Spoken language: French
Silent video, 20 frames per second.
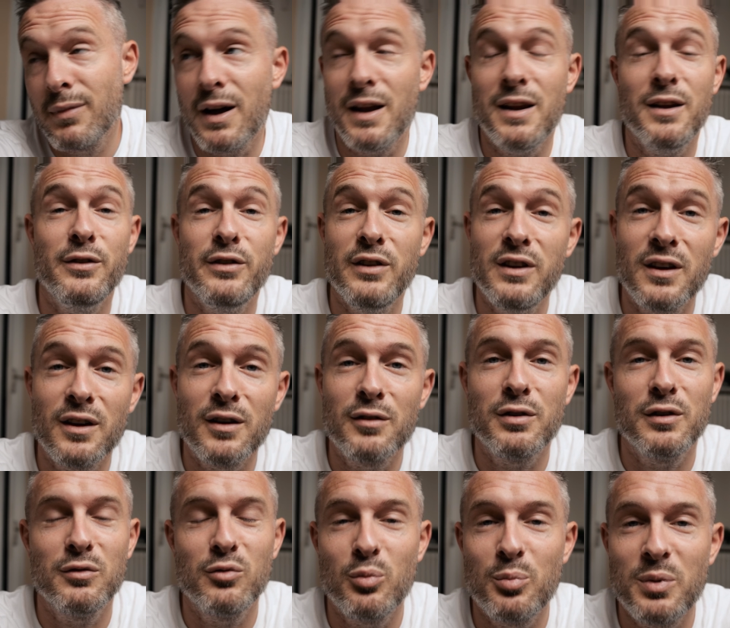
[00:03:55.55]
allez-y, hein,
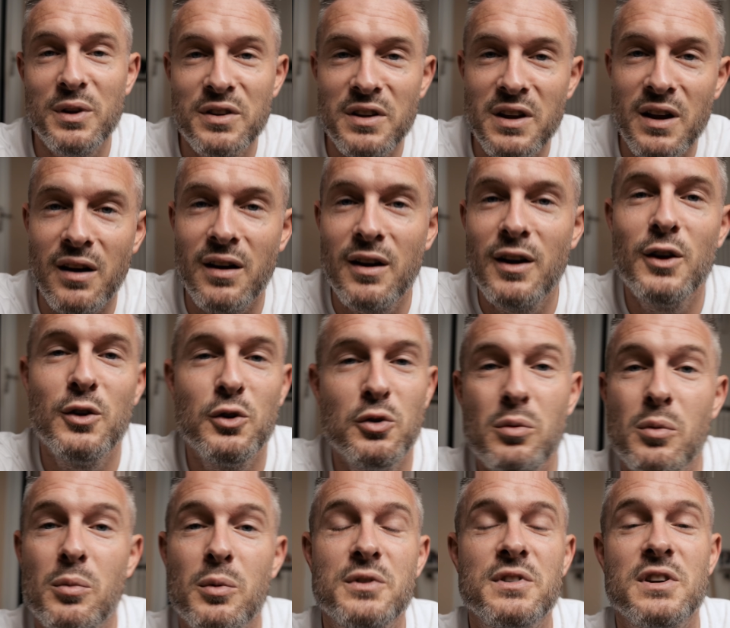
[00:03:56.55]
faites-vous plaisir,
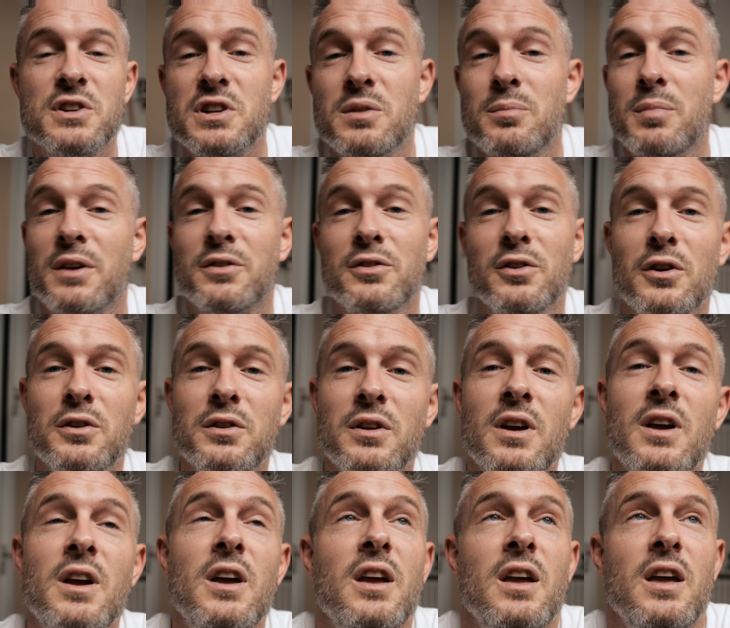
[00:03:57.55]
du moment que ça gêne
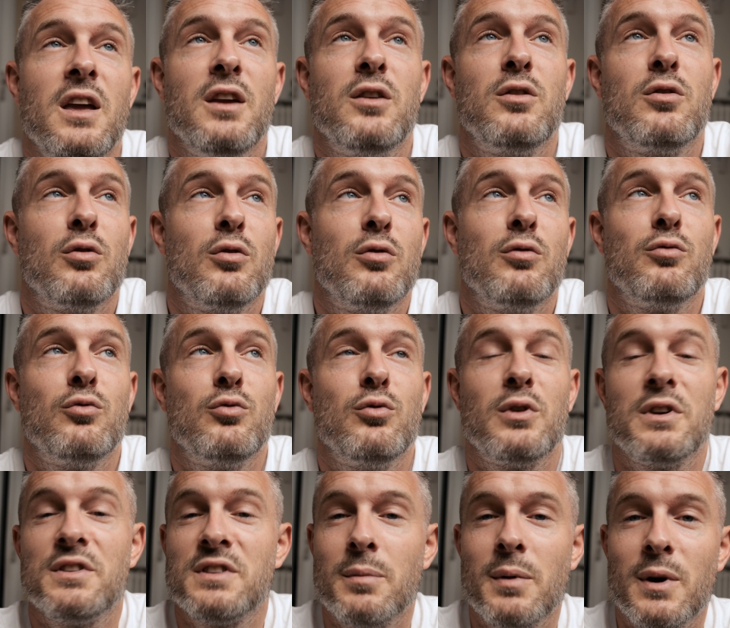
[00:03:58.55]
personne et que
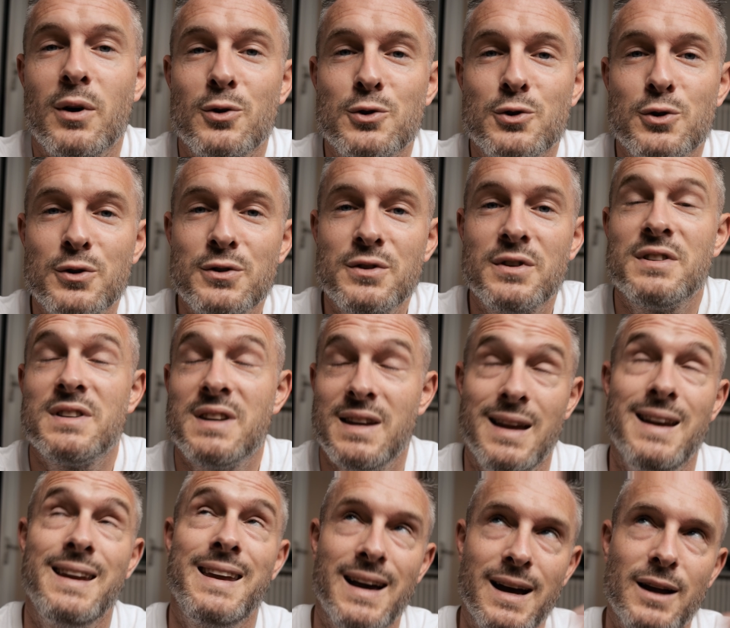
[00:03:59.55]
vous risquez pas grand-chose, ce
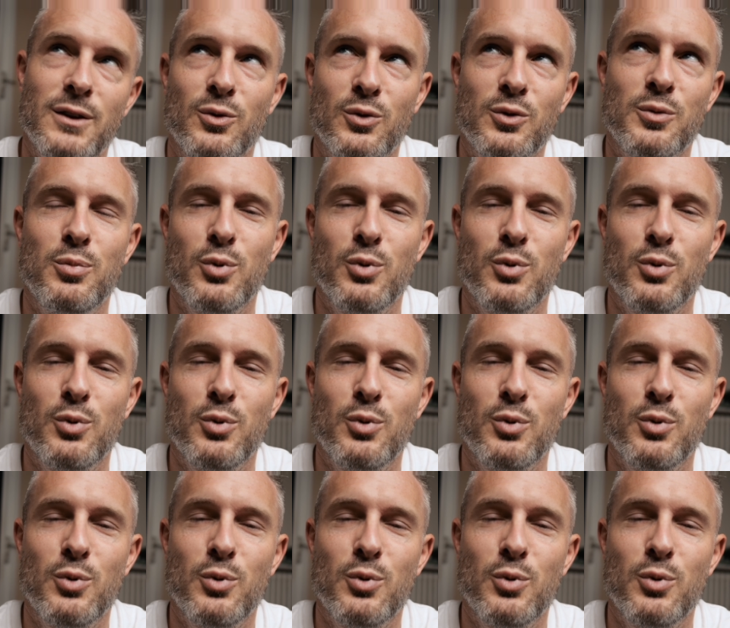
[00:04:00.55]
qui est le cas donc